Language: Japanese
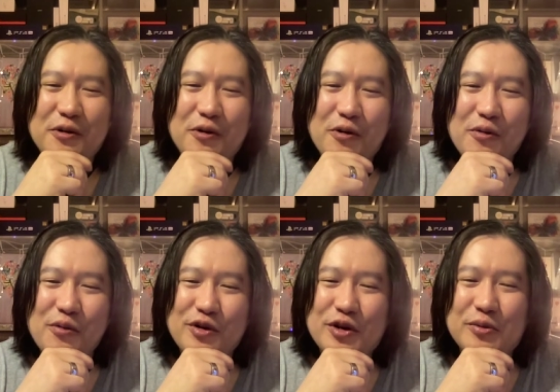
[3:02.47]
本を
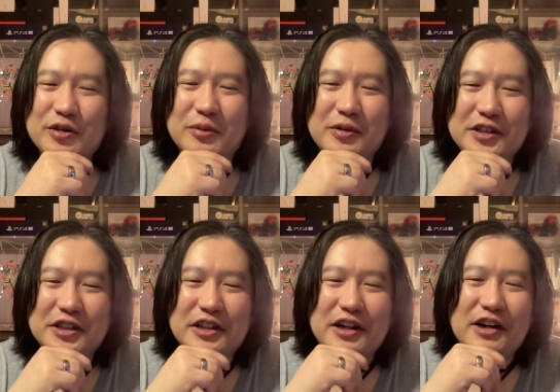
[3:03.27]
読むのもい
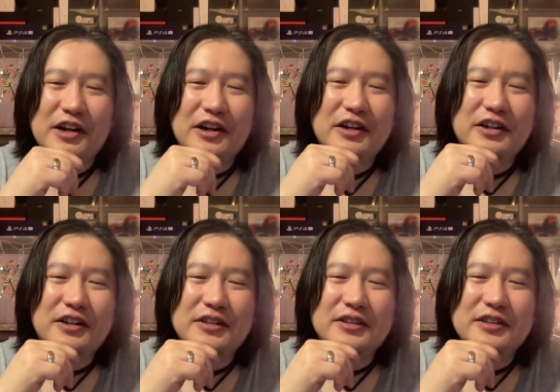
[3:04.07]
いな
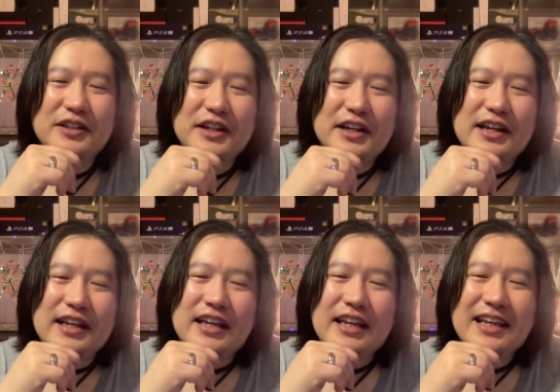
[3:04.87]

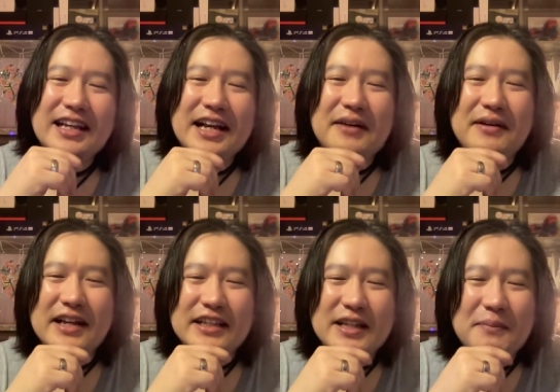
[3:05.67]
映画は
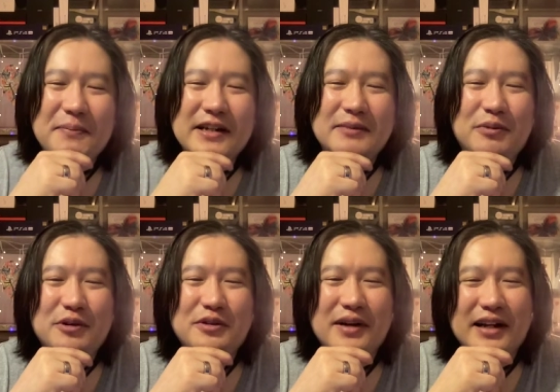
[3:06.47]
やっぱり
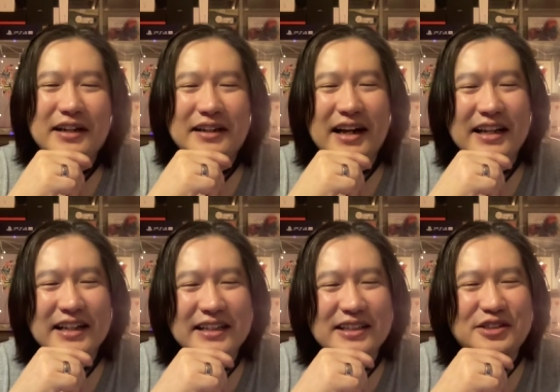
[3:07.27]
僕はあれ
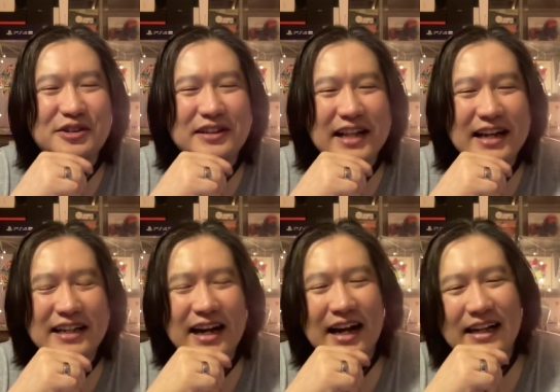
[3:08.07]
なんですよねなん
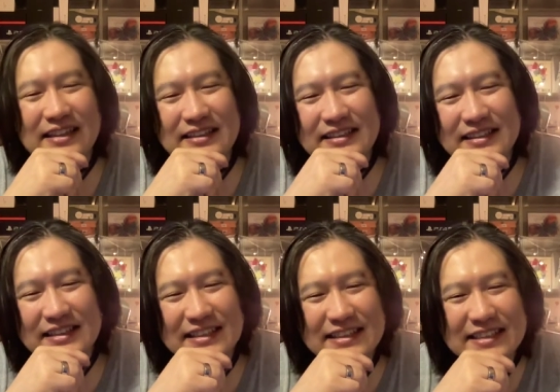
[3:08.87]
か
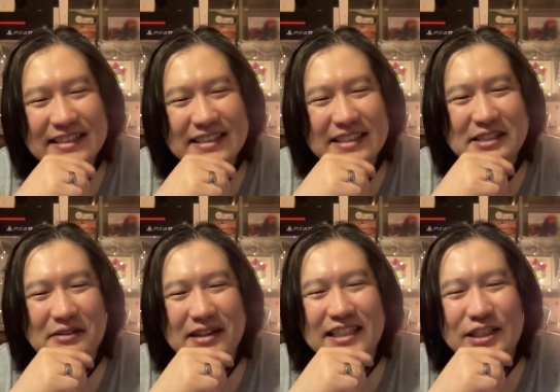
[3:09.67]
一時期
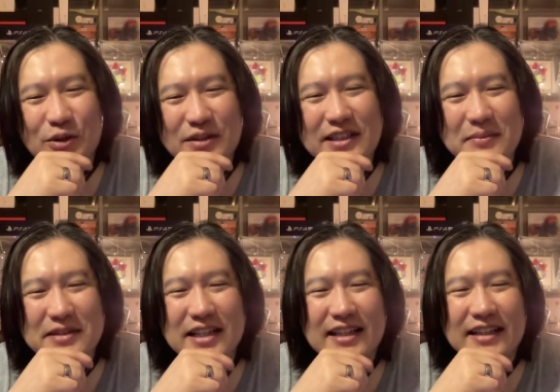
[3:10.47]
は一人で
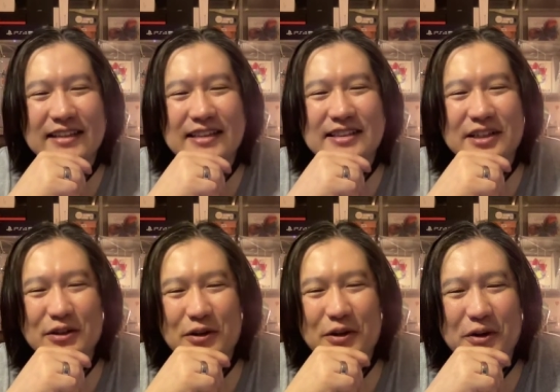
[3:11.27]
見てたんですけ
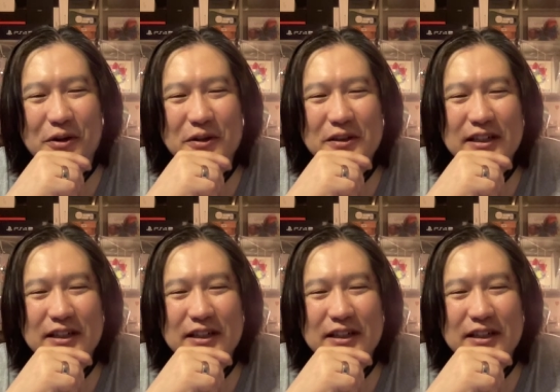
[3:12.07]
ど